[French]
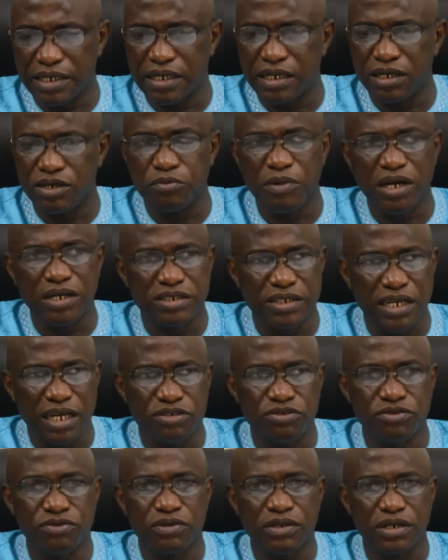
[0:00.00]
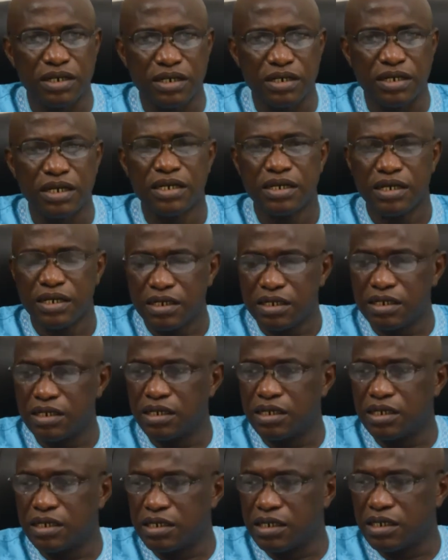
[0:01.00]
de l'humanisation de
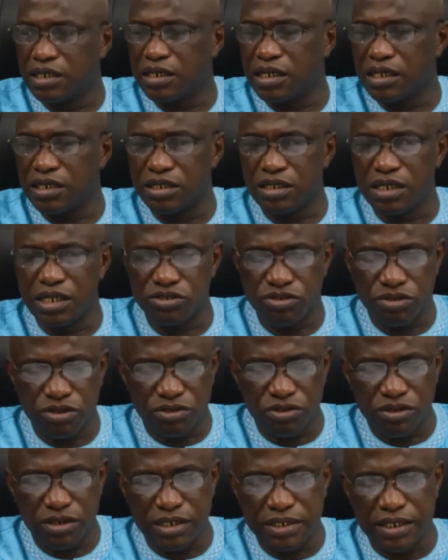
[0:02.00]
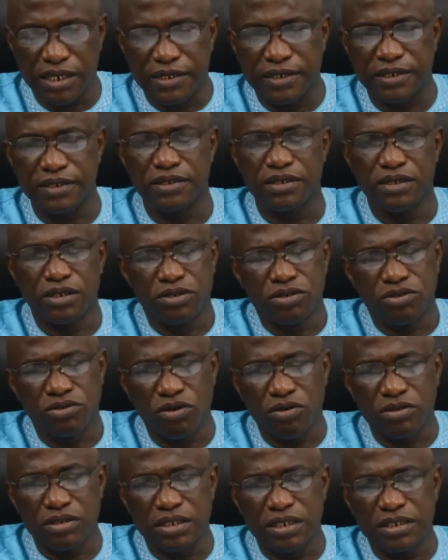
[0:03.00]
des structures de santé.
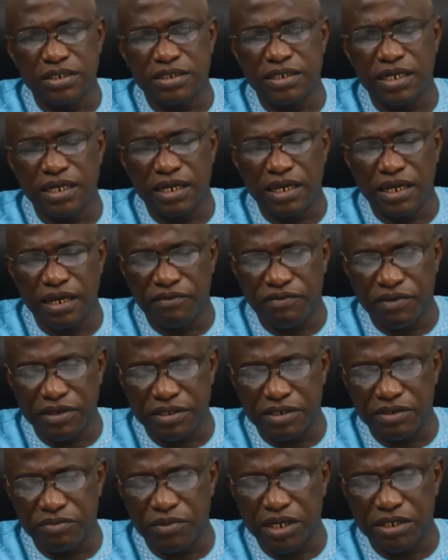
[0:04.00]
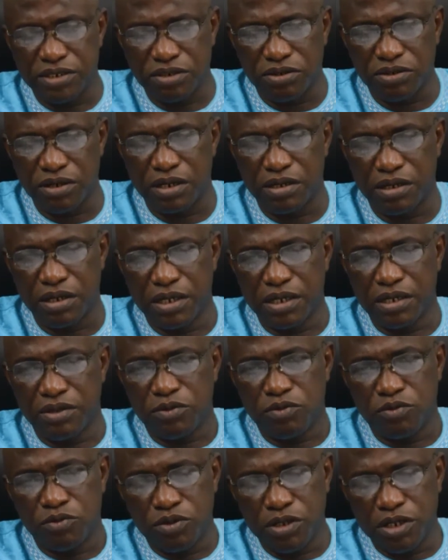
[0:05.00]
Donc, c'est effectivement ce qu'on
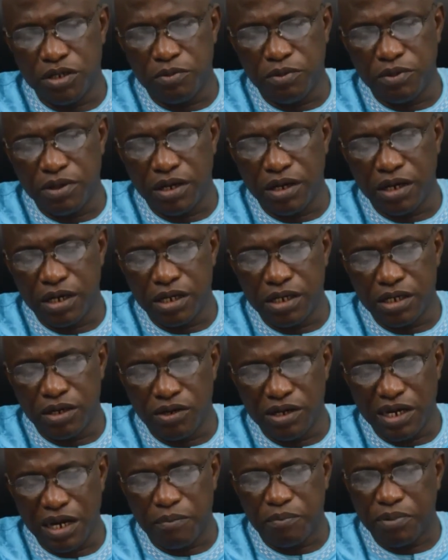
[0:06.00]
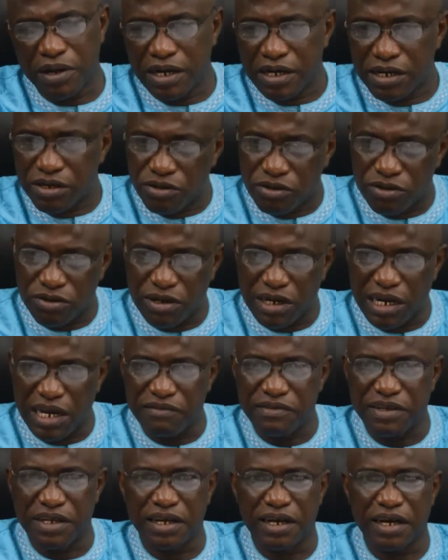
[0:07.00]
nous, euh, on a parlé
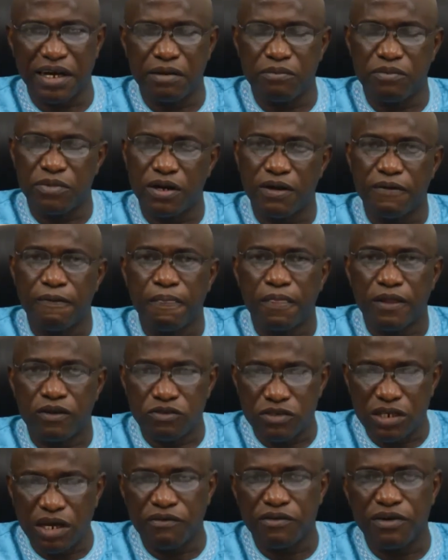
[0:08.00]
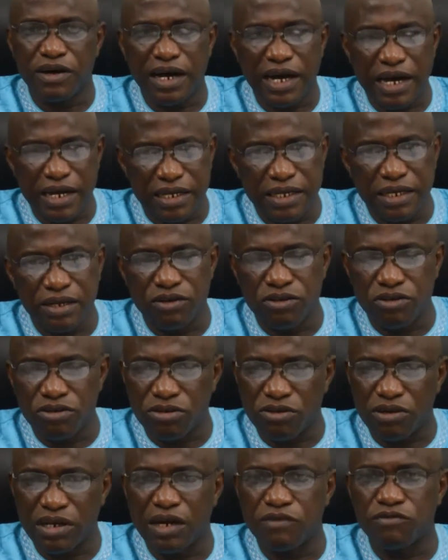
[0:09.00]
d'autoclave également. Nous avons acquis un
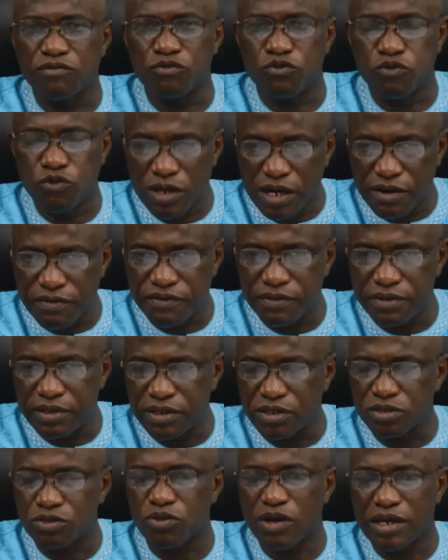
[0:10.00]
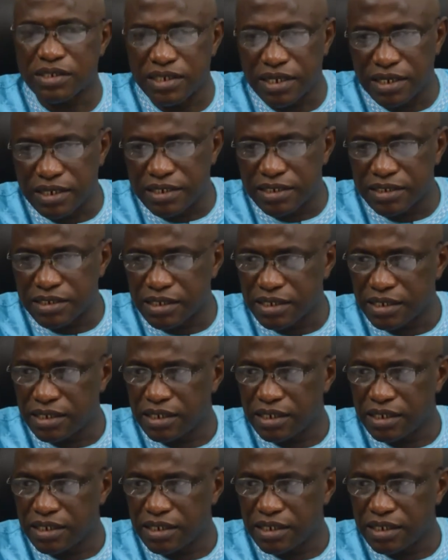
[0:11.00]
autoclave tout neuf de 300 litres,